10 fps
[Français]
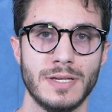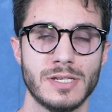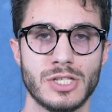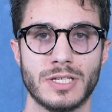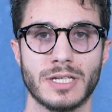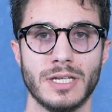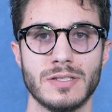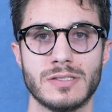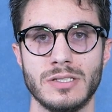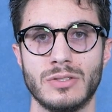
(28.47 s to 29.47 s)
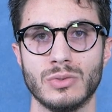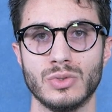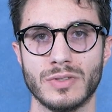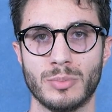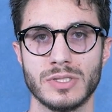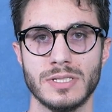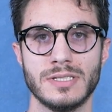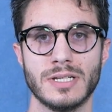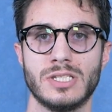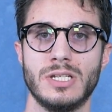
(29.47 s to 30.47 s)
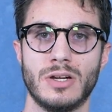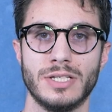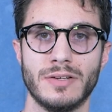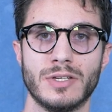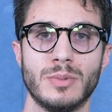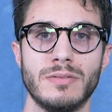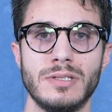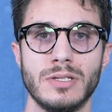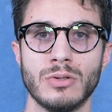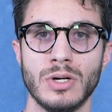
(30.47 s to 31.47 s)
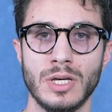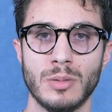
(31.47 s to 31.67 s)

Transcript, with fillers: j'ai créé un site où je vais poster des articles en lien avec mes vidéos